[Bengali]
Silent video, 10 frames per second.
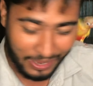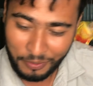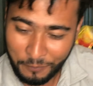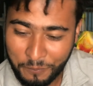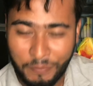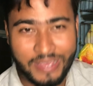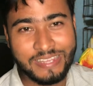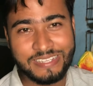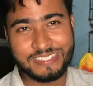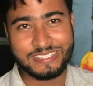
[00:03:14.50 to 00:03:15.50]
আমি পাখি
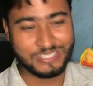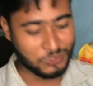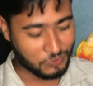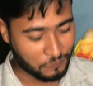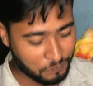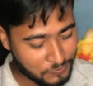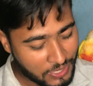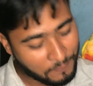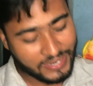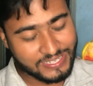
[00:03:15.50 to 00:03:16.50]
নিছি সেজন্য
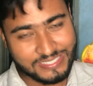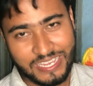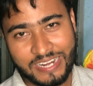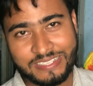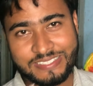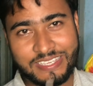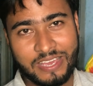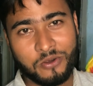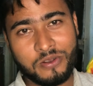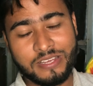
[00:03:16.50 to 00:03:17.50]
পাখিটা ছাড়িয়ে দিচ্ছি এখন